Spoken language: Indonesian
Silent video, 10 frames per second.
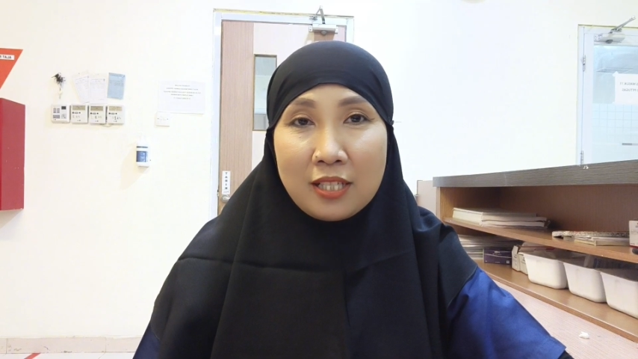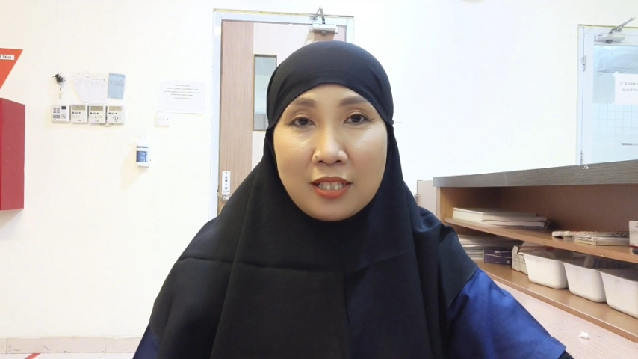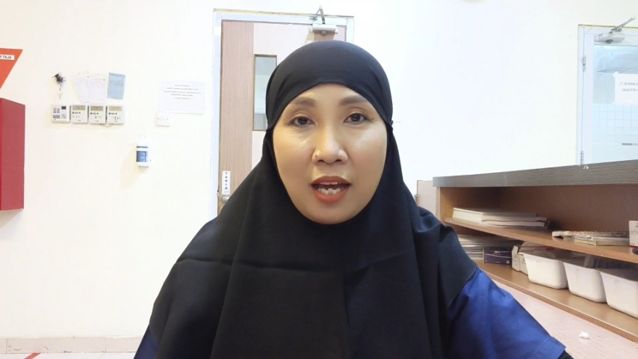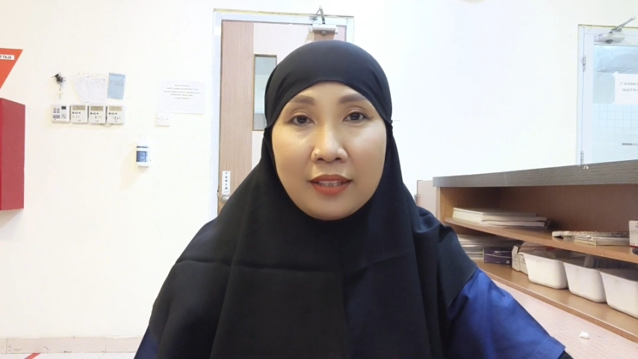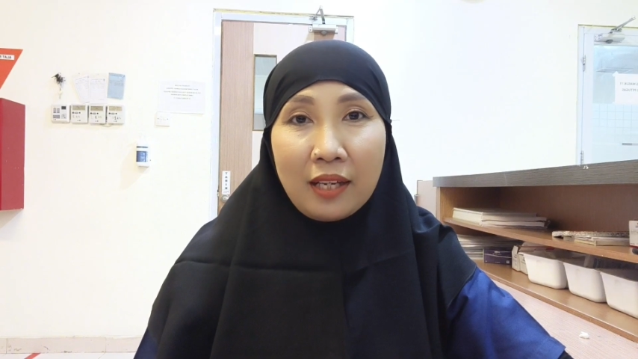
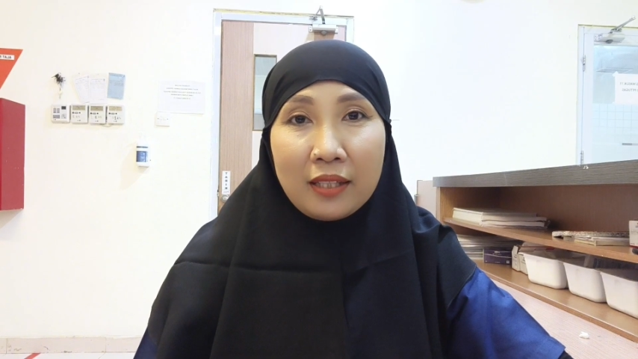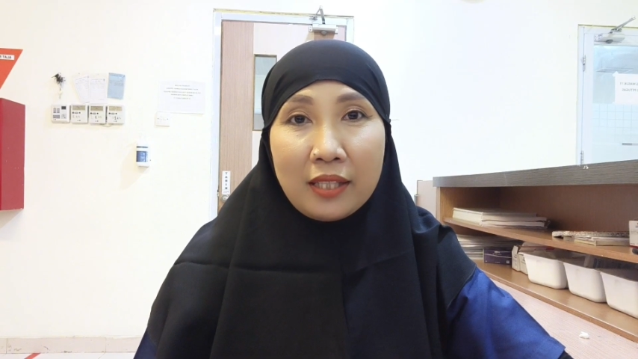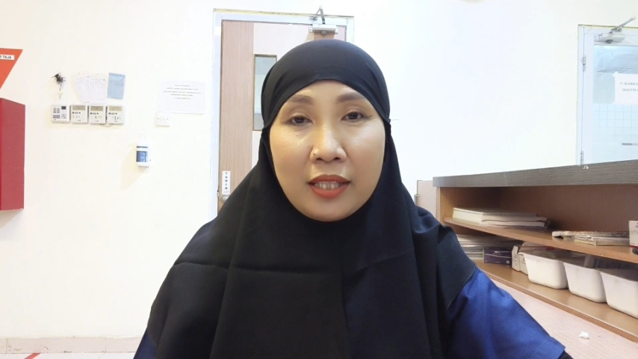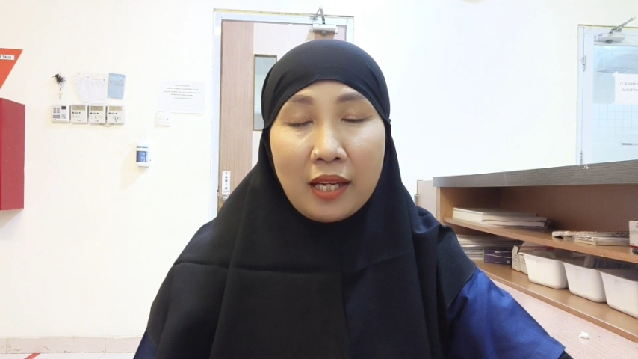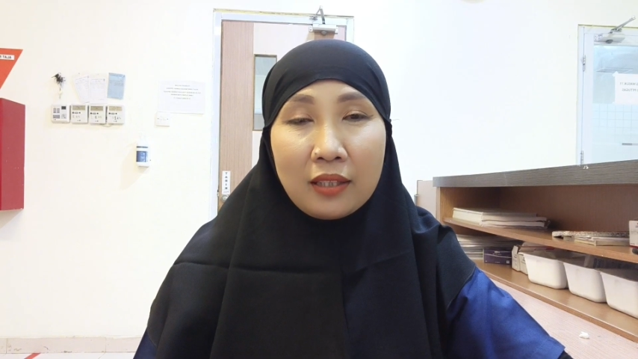saat
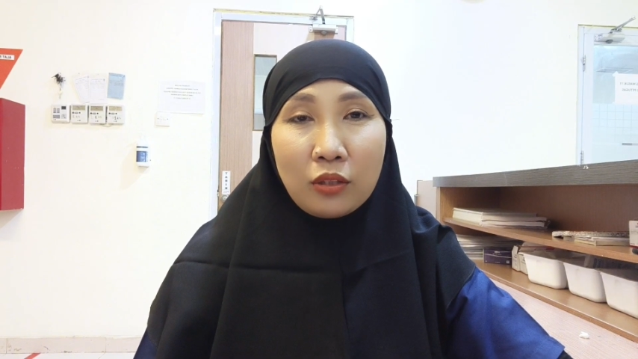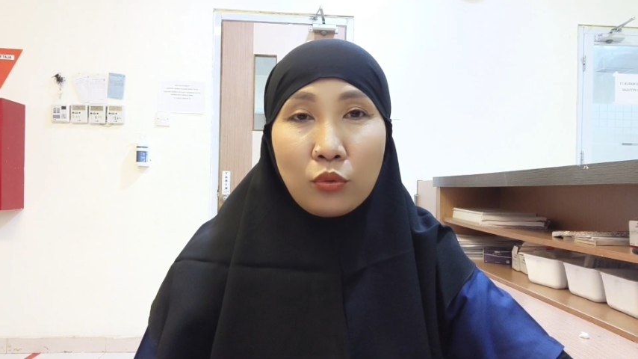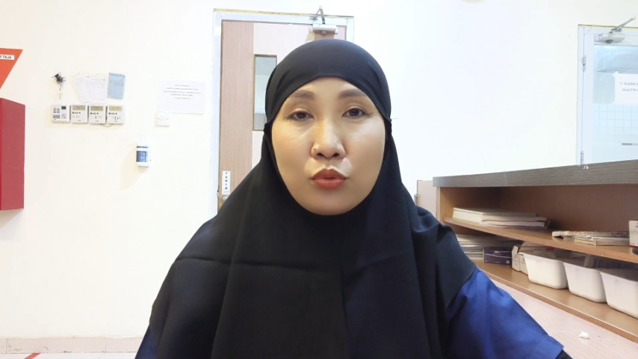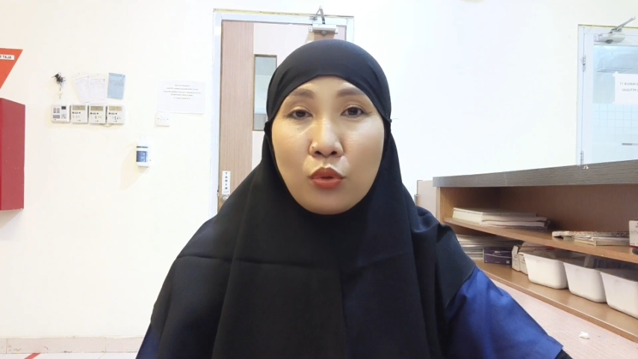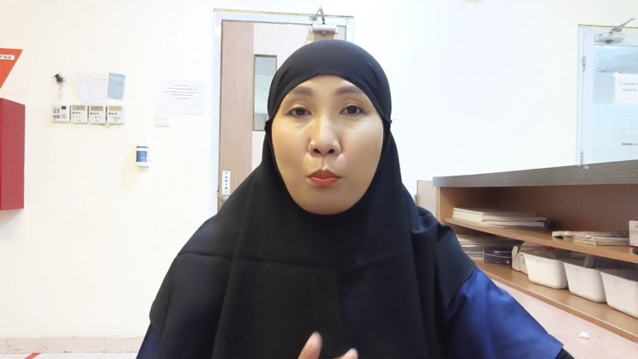kaki kita
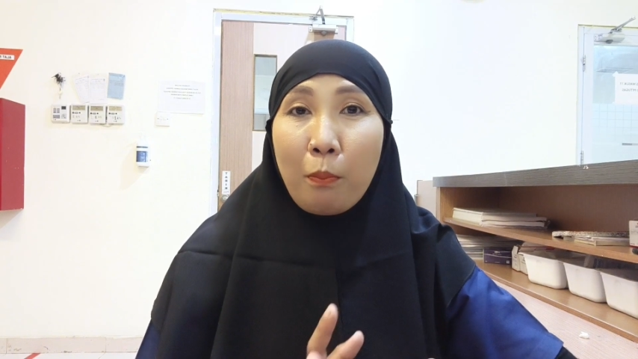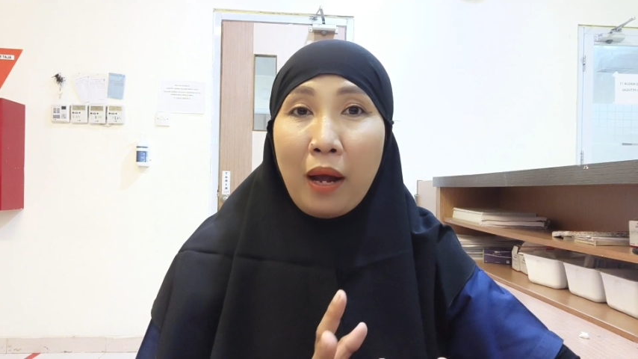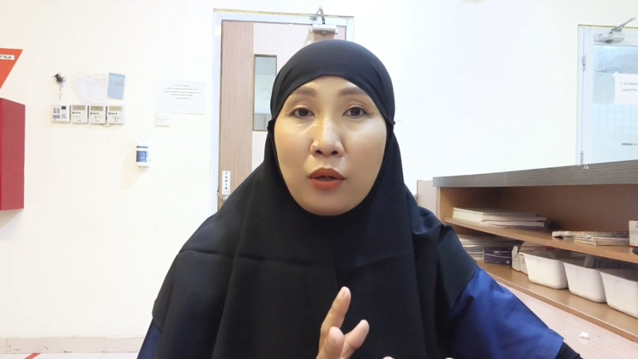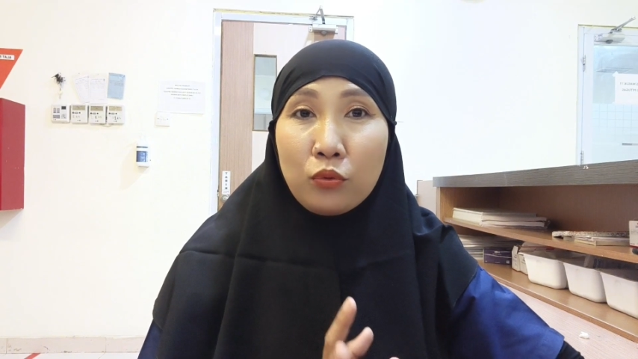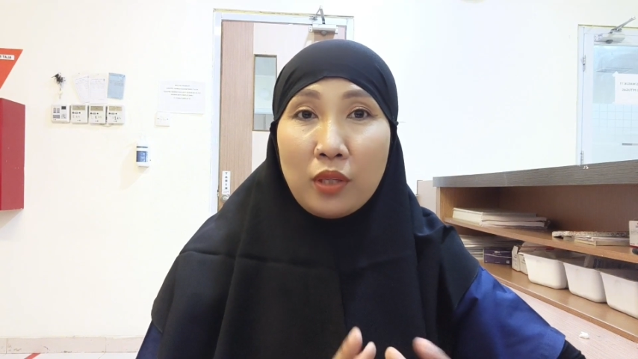tertusuk
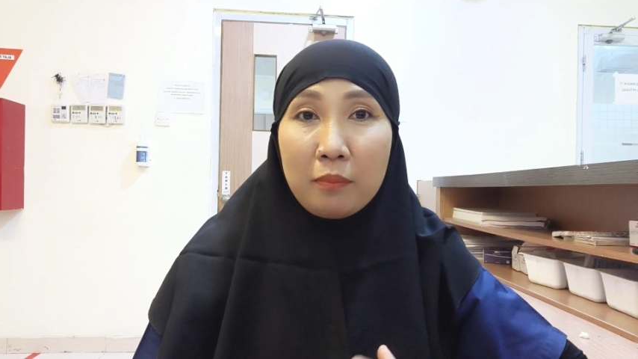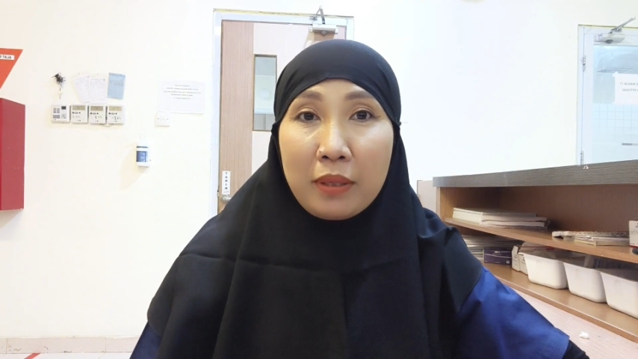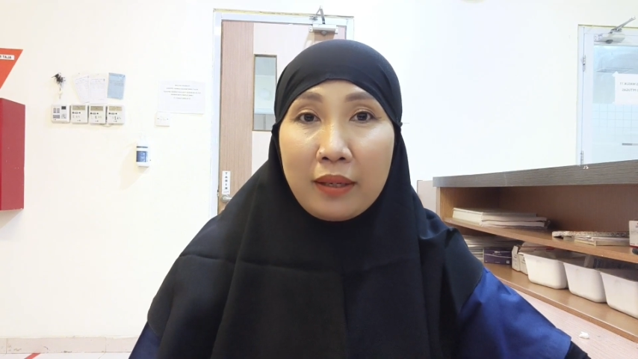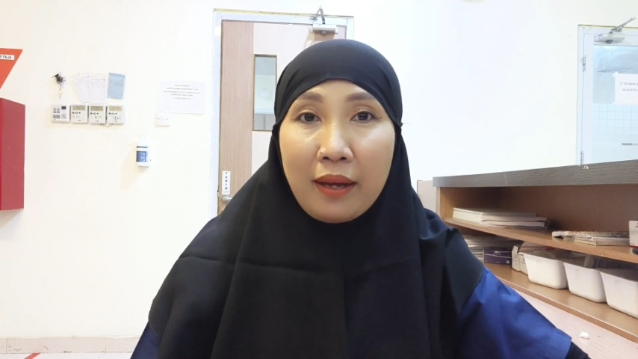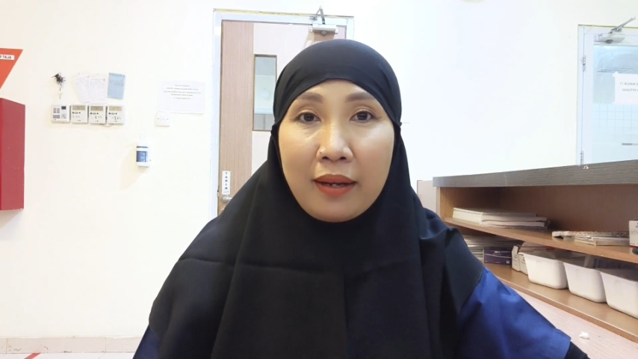paku yang
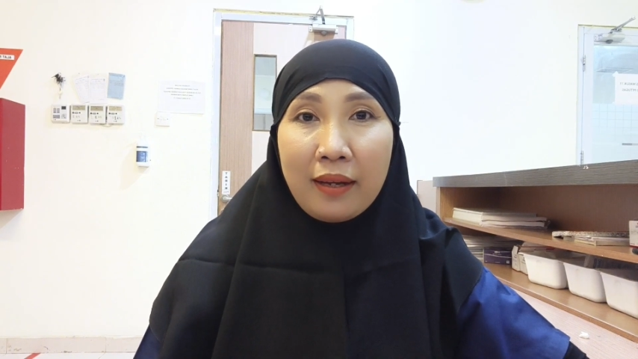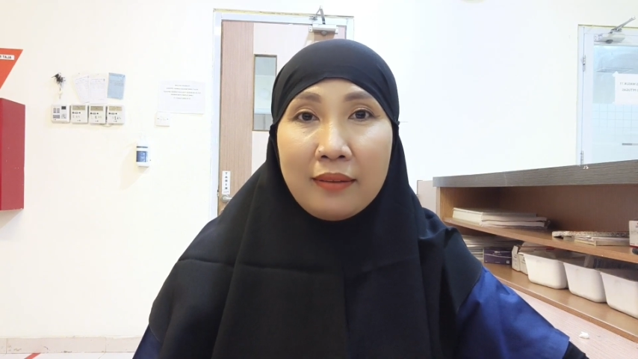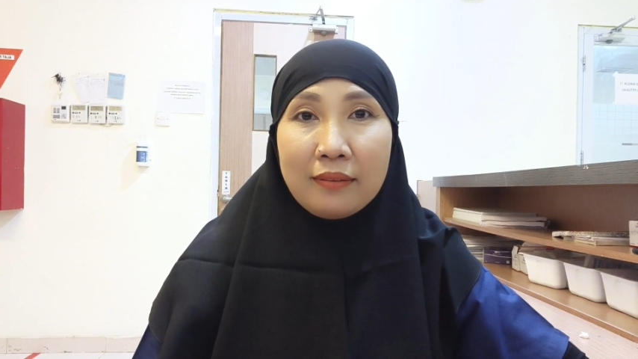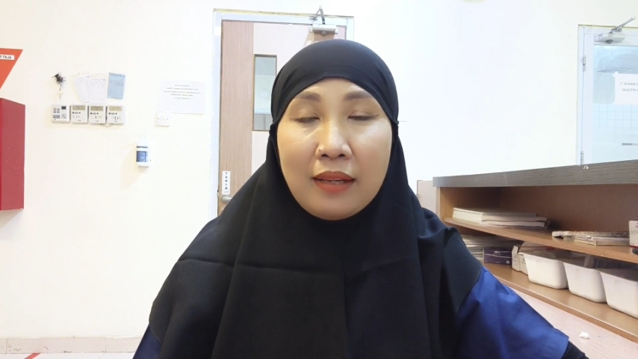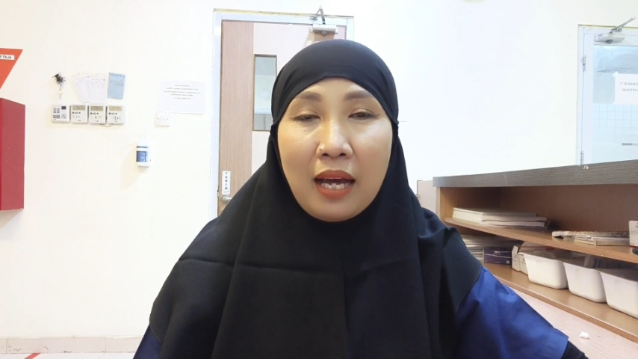berkarat
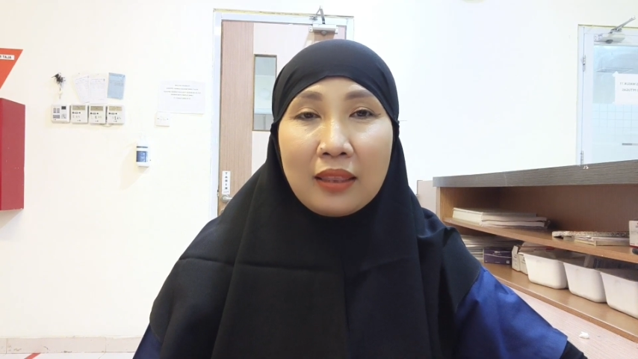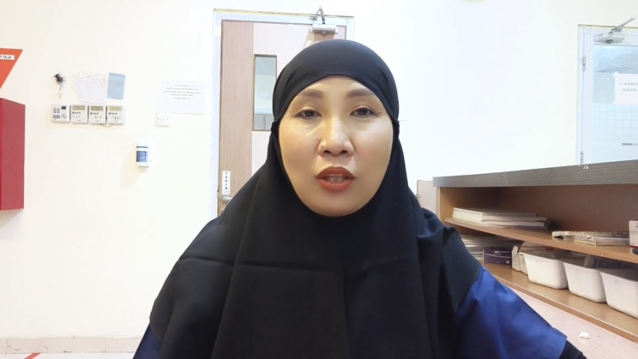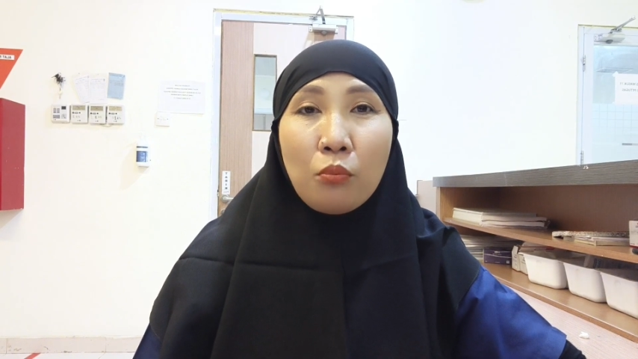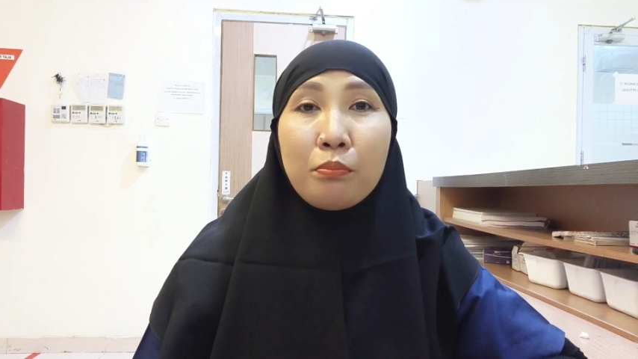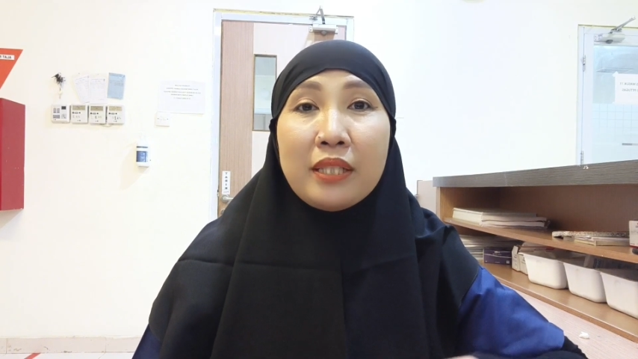atau